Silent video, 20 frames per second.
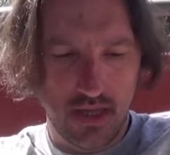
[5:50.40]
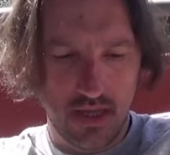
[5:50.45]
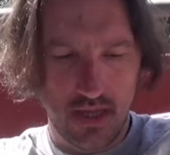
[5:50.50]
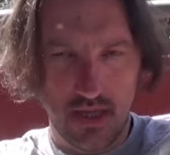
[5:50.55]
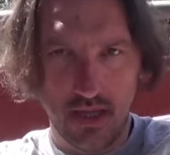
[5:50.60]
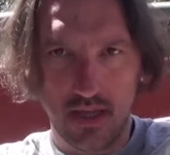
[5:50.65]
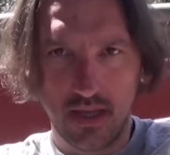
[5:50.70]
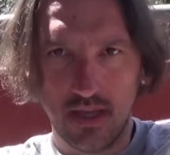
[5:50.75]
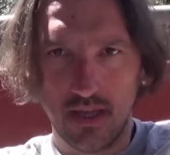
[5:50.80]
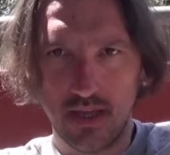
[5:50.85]

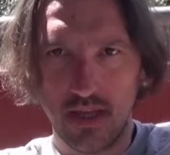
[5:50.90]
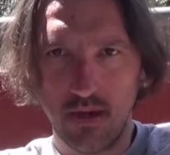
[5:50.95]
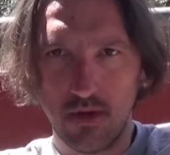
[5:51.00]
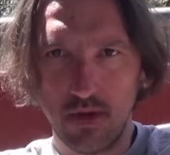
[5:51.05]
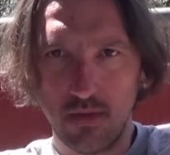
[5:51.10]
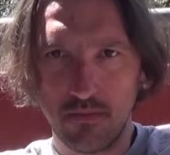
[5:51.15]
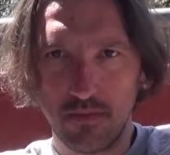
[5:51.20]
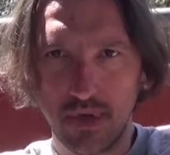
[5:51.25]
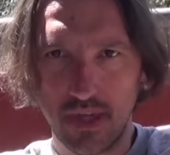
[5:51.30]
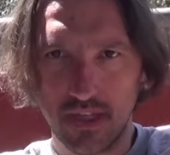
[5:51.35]
eh, le
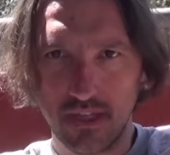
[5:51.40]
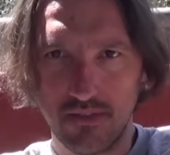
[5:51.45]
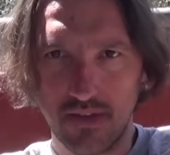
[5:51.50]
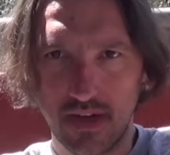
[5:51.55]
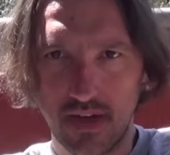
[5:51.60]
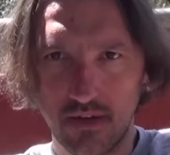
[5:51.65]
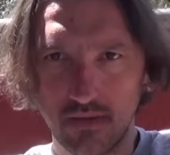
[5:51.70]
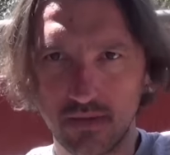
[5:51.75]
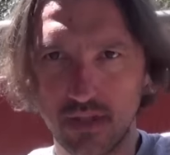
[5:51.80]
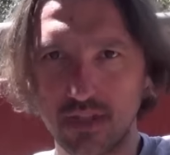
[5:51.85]
Olimpiadi
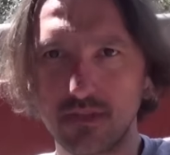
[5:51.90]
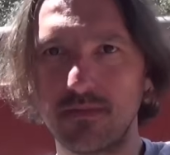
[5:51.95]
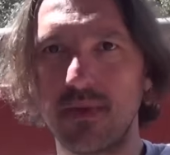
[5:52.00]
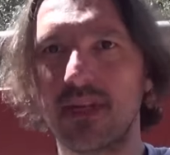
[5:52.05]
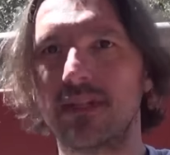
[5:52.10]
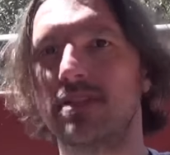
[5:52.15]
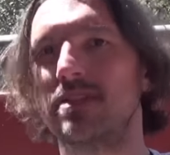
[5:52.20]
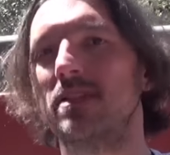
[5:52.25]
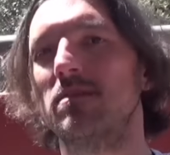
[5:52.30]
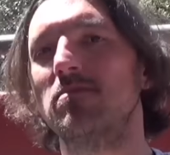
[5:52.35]
verranno
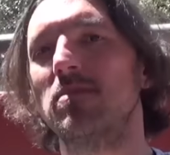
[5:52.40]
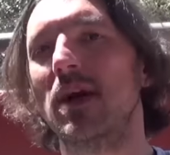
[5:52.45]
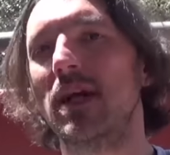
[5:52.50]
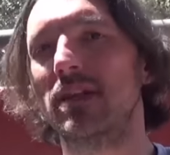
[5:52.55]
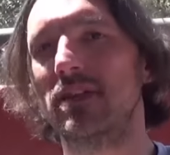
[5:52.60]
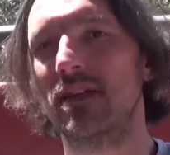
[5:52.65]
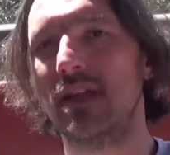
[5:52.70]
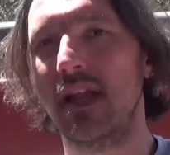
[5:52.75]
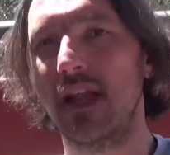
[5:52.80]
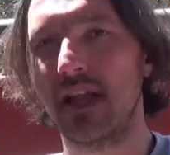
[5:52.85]
trasmesse in
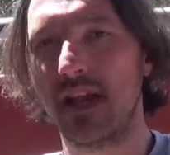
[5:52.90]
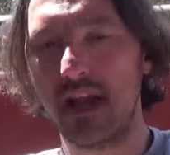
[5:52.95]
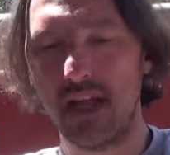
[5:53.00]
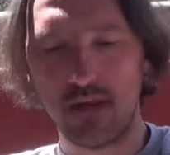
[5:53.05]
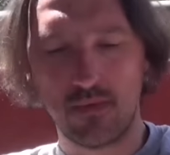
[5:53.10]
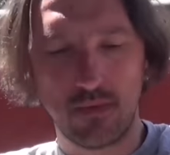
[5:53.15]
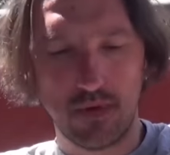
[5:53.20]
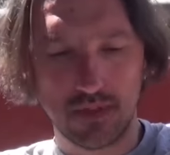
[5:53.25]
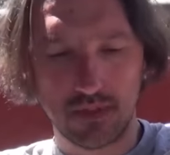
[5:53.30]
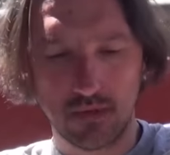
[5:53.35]
parte dalla
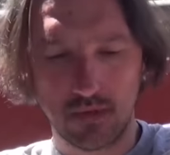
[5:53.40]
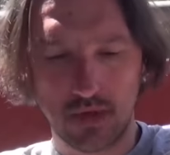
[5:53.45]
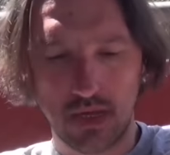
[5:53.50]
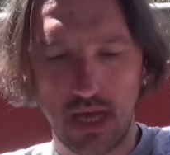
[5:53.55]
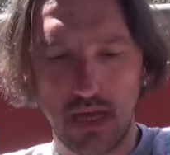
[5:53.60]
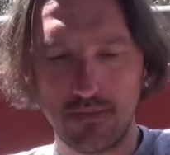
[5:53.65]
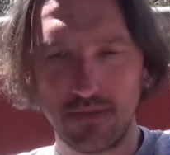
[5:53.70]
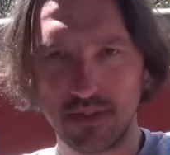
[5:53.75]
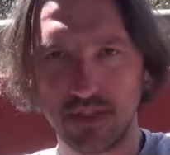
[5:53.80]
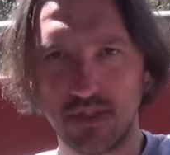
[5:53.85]
RAI in
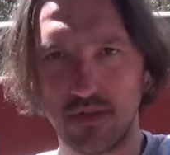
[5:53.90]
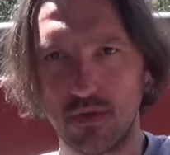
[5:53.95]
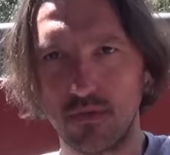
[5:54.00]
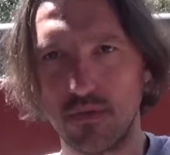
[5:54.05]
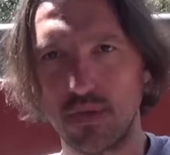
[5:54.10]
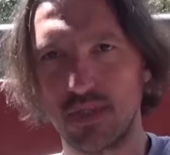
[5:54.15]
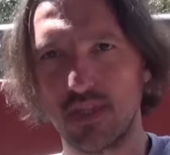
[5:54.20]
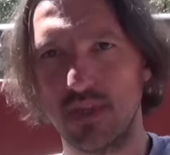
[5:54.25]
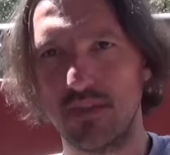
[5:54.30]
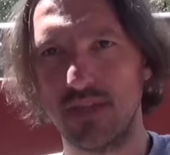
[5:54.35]
4K, si
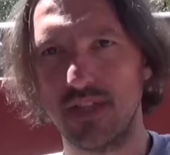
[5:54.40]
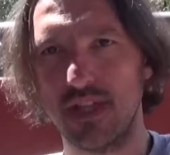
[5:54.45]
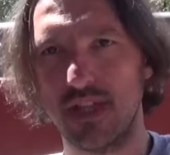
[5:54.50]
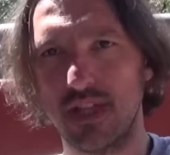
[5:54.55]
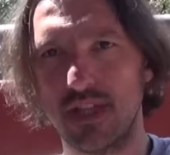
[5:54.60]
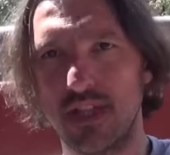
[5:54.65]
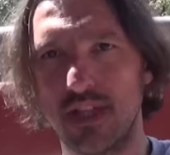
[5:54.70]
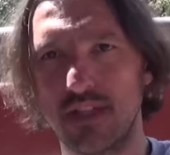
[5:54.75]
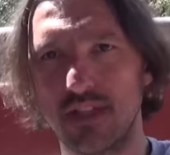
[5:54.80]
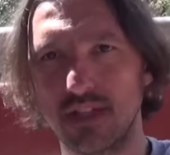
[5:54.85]
incominciano a
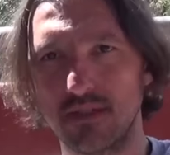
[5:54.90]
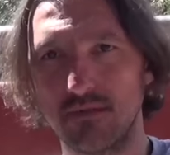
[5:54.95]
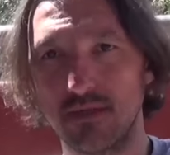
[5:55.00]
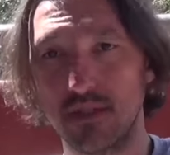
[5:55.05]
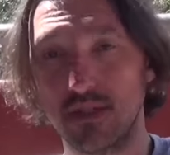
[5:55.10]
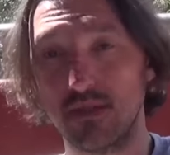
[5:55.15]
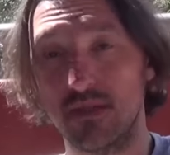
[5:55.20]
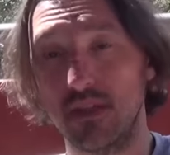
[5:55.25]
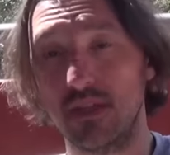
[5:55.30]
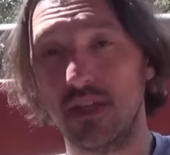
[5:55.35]
vedere delle
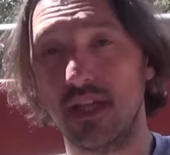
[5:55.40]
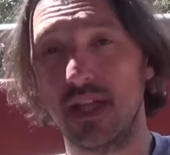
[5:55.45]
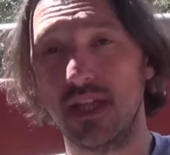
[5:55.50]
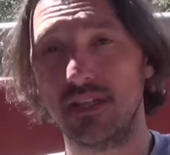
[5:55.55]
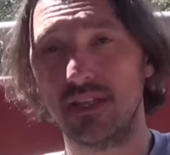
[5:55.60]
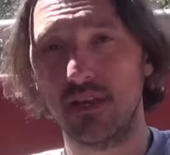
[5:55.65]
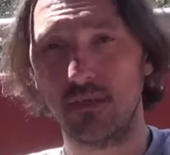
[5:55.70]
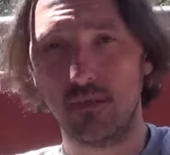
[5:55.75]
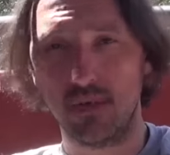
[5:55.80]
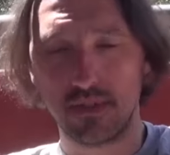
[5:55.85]
trasmissioni in
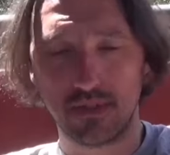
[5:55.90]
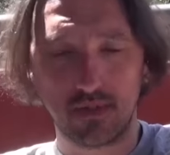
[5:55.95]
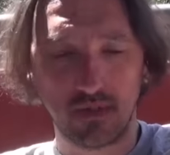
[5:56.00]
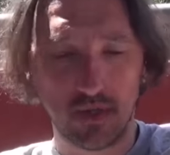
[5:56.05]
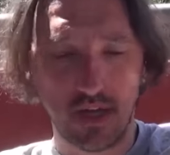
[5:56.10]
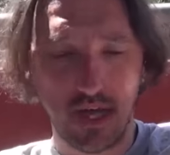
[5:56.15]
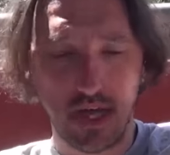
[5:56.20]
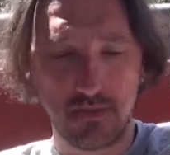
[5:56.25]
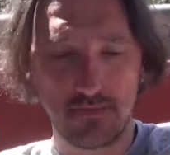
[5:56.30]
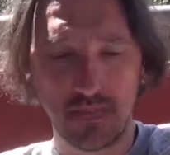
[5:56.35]
diretta in
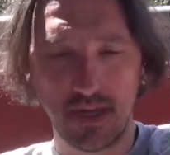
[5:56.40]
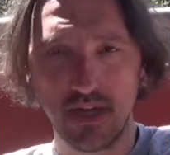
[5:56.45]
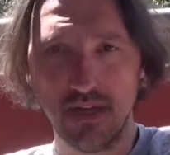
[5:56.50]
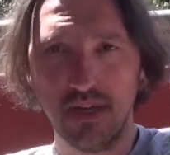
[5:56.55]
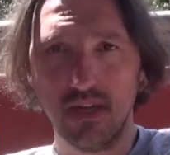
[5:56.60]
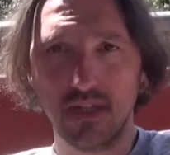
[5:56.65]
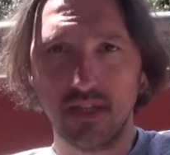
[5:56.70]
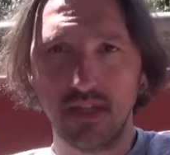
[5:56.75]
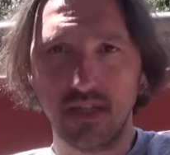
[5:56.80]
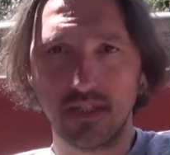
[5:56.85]
4K,
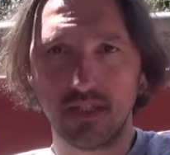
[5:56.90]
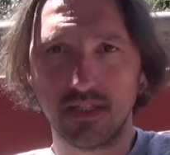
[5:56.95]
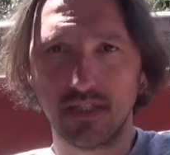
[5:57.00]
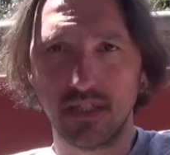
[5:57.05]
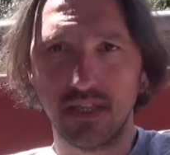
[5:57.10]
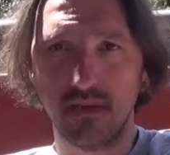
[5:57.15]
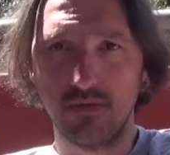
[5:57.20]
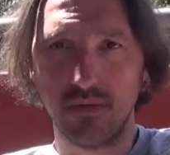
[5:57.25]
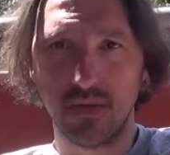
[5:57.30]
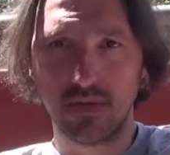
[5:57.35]
in
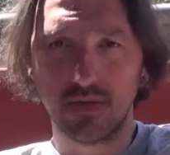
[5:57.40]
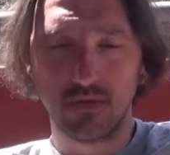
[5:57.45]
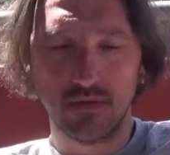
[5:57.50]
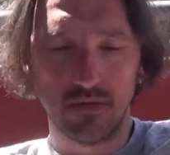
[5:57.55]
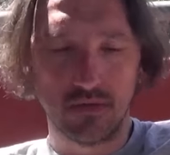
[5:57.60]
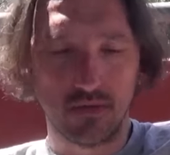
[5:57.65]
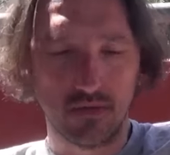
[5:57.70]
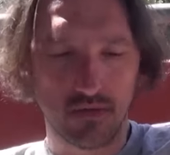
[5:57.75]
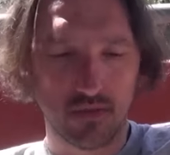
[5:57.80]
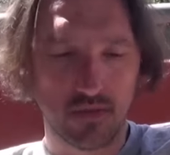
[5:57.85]
streaming su
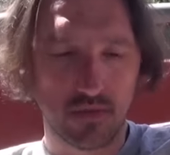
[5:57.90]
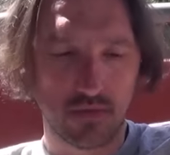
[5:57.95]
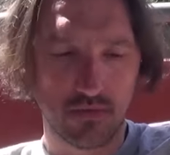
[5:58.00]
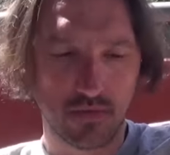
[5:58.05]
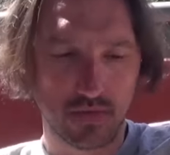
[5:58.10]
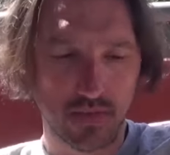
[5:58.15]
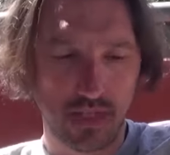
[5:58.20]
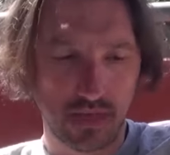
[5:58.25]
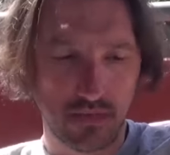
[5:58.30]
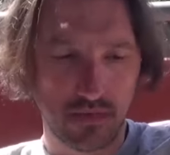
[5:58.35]
YouTube si trova
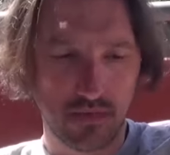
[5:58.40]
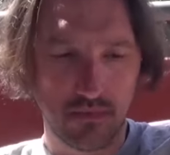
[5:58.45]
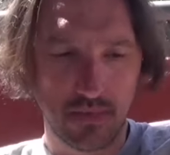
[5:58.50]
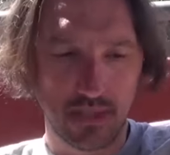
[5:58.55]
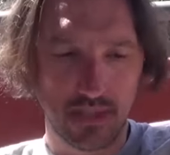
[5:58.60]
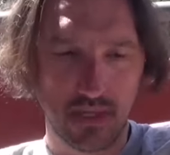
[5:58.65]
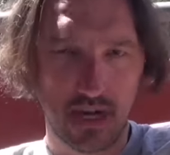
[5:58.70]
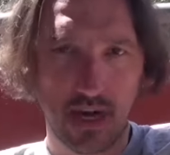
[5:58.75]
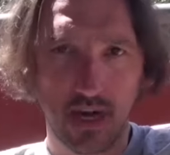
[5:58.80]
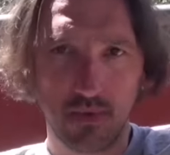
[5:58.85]
un sacco di
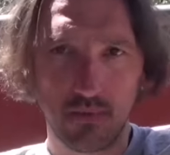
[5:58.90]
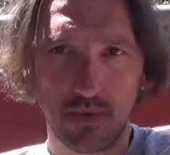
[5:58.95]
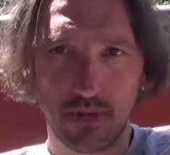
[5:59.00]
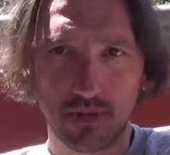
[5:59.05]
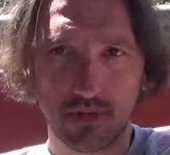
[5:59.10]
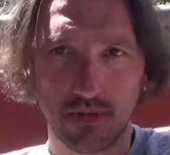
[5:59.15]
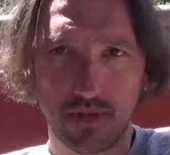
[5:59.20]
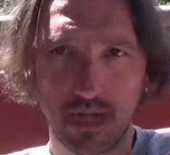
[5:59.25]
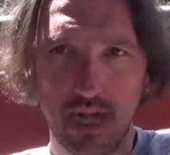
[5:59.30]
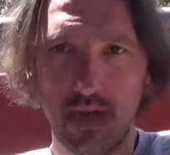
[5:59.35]
materiale in
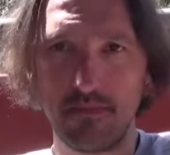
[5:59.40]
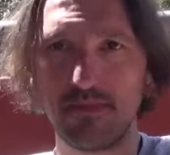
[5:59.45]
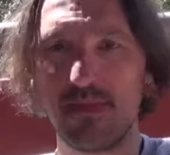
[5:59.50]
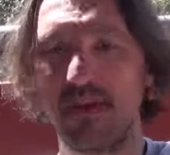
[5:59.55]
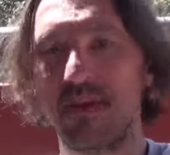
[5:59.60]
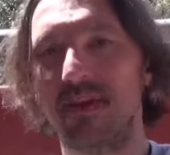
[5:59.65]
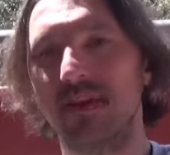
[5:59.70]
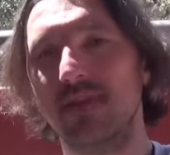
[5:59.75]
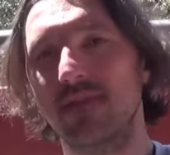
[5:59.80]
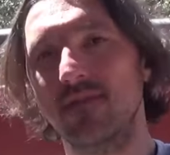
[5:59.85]

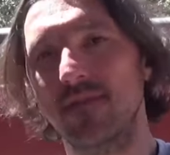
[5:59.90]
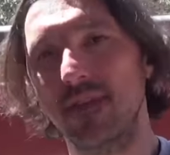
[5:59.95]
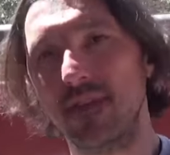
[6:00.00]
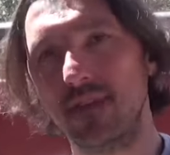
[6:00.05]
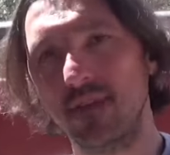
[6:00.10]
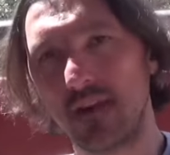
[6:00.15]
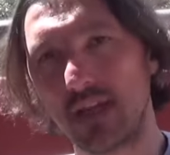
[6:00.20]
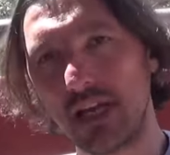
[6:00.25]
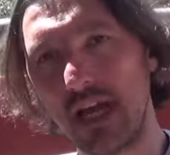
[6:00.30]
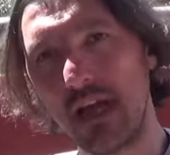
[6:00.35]
4K,
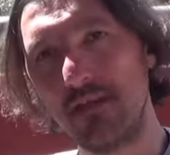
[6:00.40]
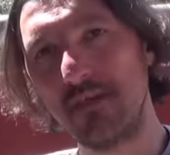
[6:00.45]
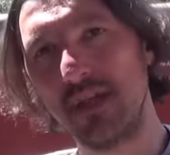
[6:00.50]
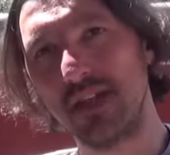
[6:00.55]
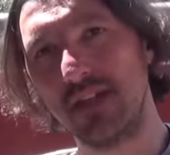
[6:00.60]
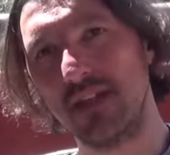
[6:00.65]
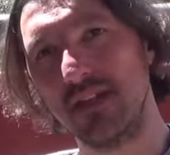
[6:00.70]
videocamere